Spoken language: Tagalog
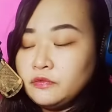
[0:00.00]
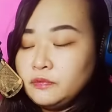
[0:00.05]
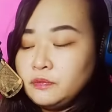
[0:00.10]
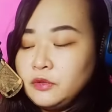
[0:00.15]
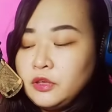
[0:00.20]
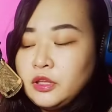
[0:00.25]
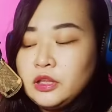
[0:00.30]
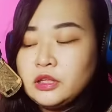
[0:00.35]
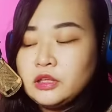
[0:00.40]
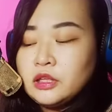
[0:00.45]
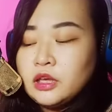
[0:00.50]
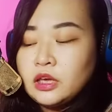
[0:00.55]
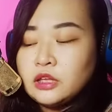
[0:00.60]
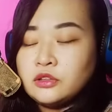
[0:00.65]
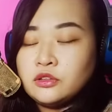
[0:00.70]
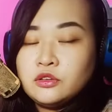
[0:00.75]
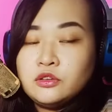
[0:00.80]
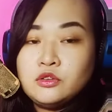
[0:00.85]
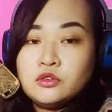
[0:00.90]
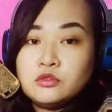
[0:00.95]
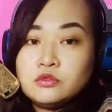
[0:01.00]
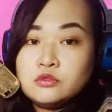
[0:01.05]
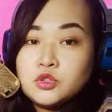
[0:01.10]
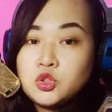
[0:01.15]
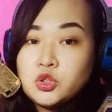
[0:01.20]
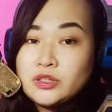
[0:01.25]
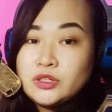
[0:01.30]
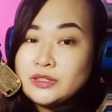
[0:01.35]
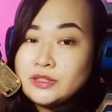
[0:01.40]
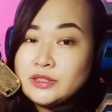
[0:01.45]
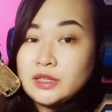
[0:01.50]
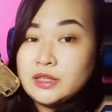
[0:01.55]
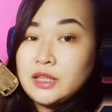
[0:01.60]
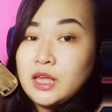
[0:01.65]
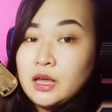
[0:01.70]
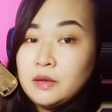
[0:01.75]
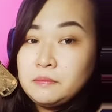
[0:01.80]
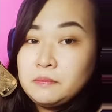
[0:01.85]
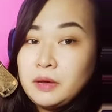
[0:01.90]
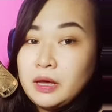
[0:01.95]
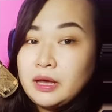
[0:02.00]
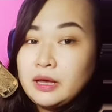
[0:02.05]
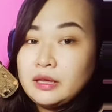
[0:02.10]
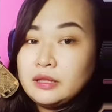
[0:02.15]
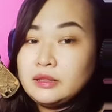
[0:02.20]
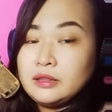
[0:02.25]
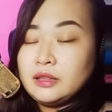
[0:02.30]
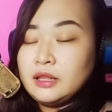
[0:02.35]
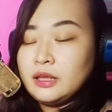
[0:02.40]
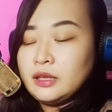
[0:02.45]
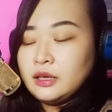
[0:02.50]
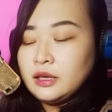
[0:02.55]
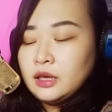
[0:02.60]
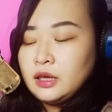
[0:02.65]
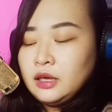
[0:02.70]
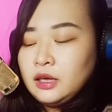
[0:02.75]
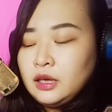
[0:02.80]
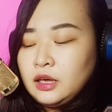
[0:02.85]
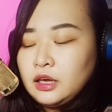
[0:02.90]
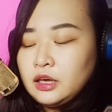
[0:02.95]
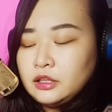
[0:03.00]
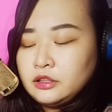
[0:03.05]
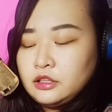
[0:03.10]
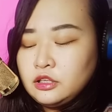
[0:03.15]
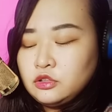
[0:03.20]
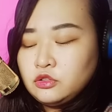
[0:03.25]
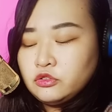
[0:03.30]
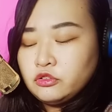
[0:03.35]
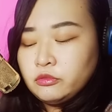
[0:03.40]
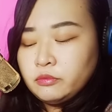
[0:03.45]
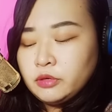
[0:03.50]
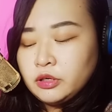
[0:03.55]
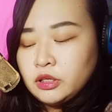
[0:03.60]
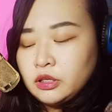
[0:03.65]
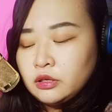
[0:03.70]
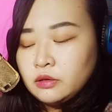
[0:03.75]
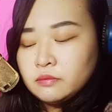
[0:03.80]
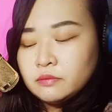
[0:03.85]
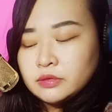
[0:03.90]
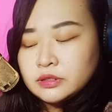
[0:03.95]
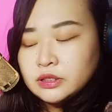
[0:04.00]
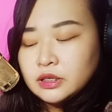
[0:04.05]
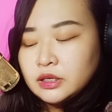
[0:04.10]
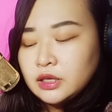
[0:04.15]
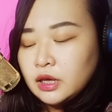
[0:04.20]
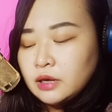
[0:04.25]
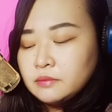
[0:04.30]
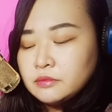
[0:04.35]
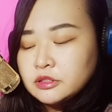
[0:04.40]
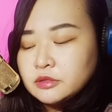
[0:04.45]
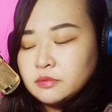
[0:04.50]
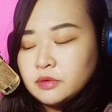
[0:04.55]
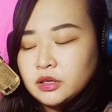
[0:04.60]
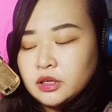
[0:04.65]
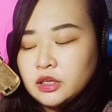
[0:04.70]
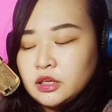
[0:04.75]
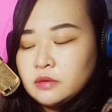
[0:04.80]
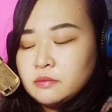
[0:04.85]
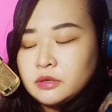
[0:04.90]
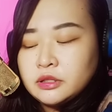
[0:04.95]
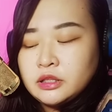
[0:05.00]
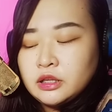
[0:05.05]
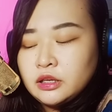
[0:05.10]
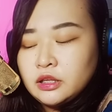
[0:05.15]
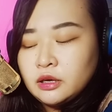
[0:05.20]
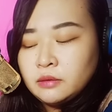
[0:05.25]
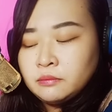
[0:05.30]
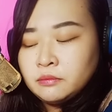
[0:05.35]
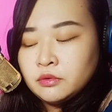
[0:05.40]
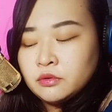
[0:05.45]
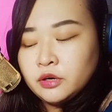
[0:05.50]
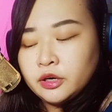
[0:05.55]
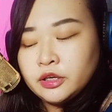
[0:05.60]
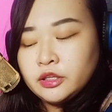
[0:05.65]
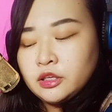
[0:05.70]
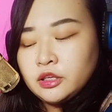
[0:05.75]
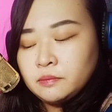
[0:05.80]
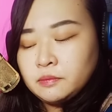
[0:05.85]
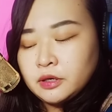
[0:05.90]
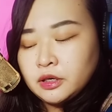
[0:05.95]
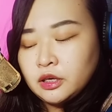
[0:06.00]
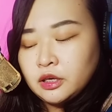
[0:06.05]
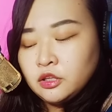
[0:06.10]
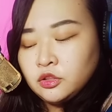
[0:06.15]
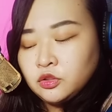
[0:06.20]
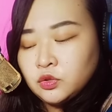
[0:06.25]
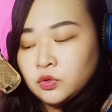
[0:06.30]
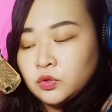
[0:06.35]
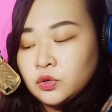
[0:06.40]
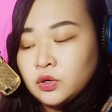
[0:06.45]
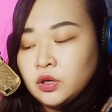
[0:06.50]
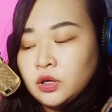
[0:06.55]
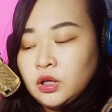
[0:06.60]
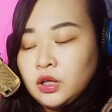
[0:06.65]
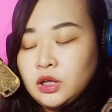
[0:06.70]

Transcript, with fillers: feeling niya ito yung choice na dapat. Like, dito siya magiging masaya, mas magiging madali ang buhay niya pag ito.